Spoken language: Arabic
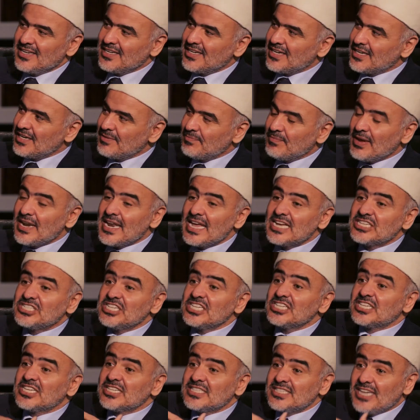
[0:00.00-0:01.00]
يعني
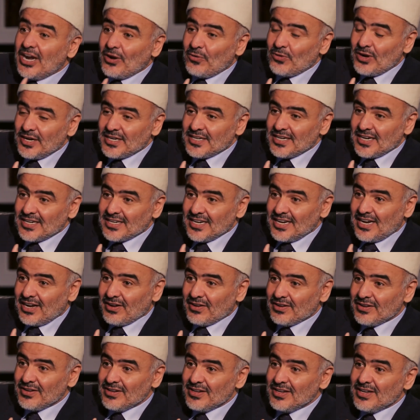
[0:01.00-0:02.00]
منهجية الدعوة إلى
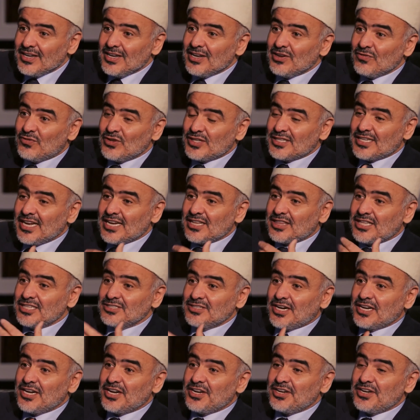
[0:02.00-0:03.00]
الله في
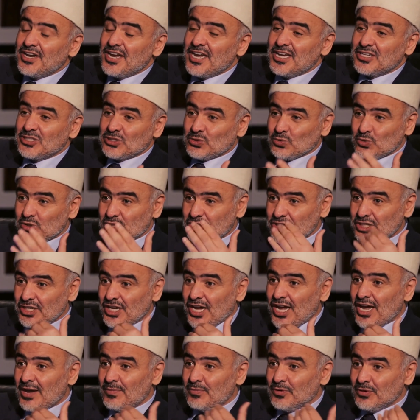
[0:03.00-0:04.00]
التاثير على الناس
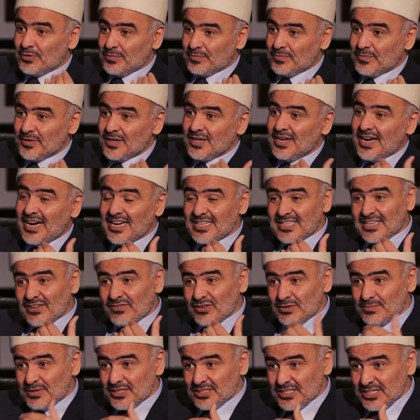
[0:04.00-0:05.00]
واستيعابهم حتى
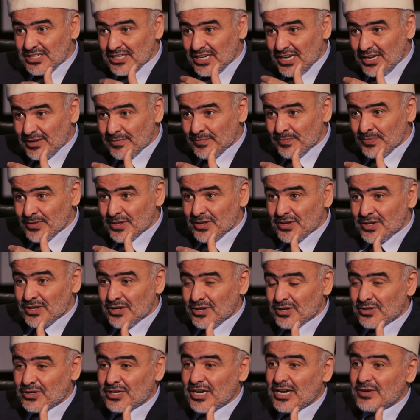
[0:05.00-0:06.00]
في المدينه
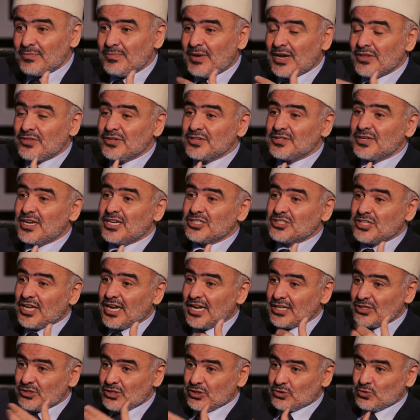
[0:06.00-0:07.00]
آه، كان بعض الناس
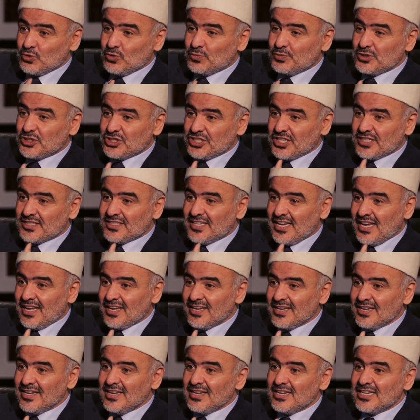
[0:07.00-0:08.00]
هددوه
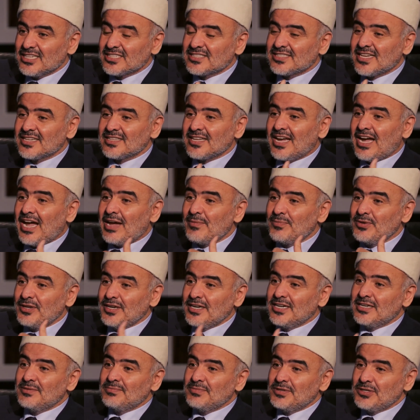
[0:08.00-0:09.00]
بالشده استطاع
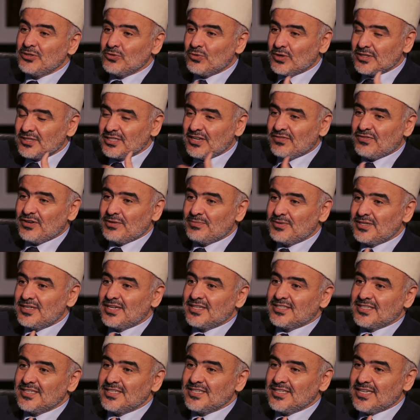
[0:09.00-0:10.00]
بحلمه والدفع
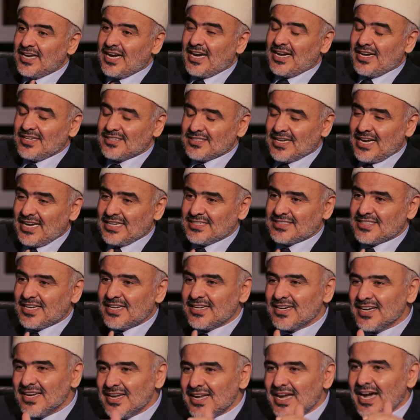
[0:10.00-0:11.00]
بالتي هي
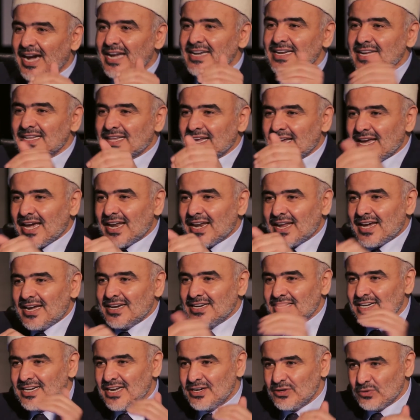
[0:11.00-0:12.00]
احسن ان يتغلغل
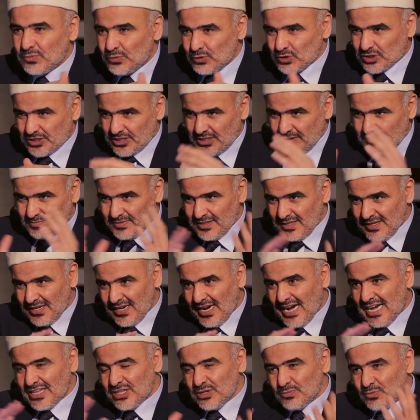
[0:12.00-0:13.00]
الى نفوسهم
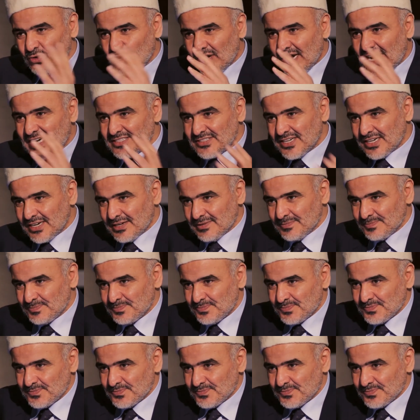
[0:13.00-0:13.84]
هذه مقارنه لها